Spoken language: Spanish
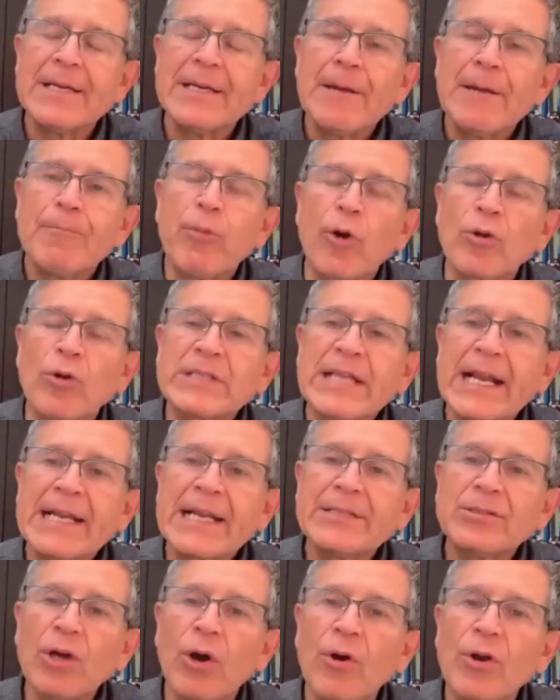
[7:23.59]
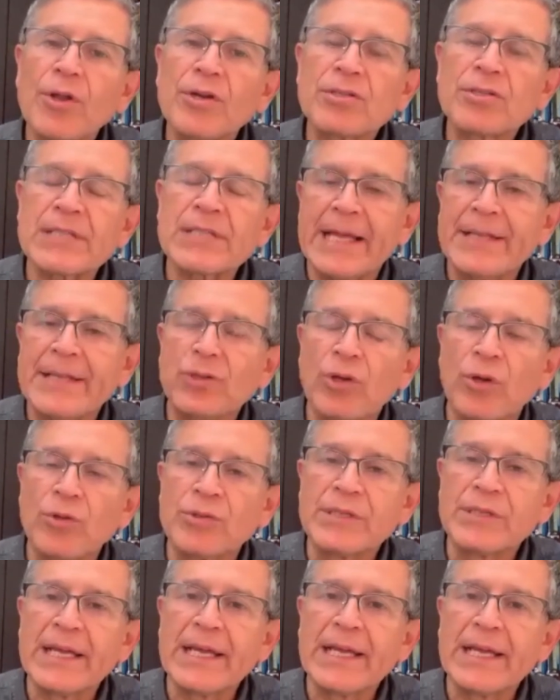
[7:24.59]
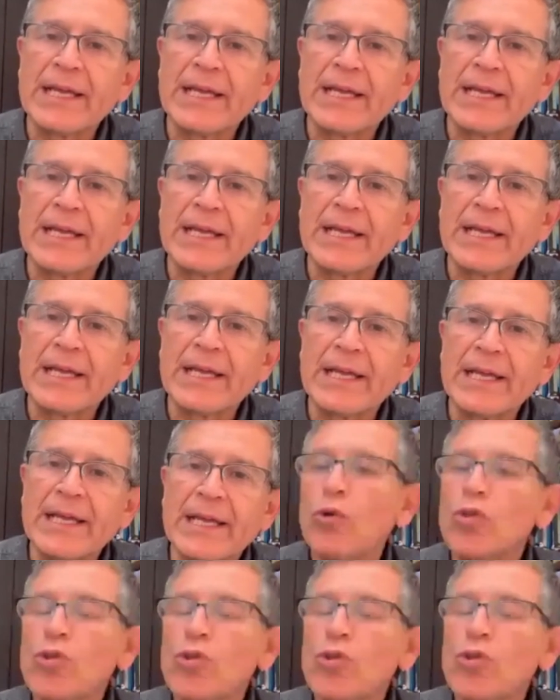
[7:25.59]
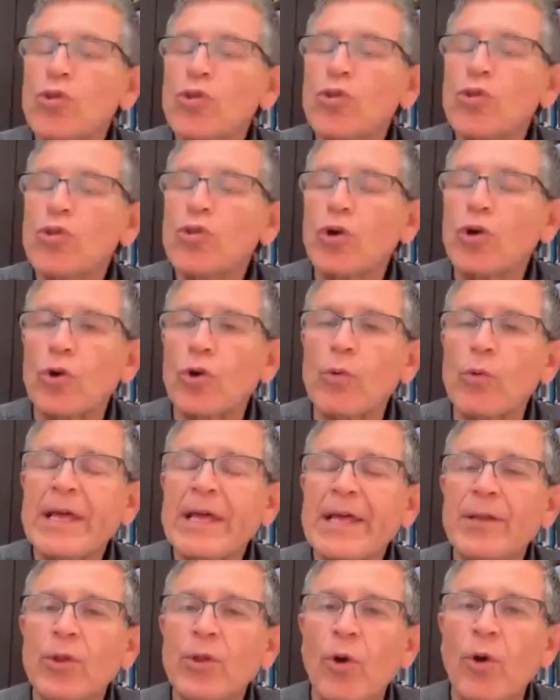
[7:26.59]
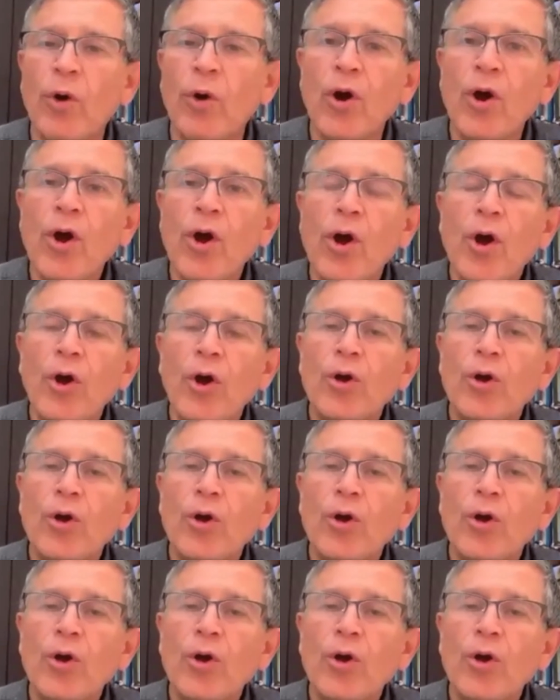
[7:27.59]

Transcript: por territorios en donde no deben hacer mucho ruido,